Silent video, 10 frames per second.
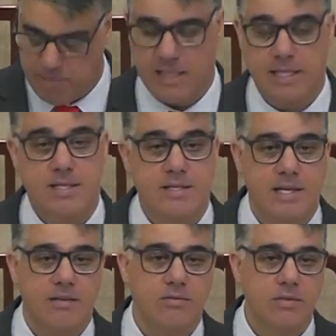
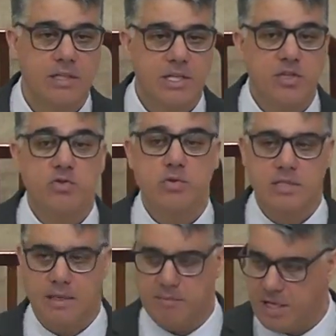padecendo
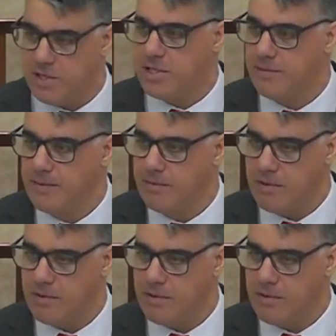injustamente.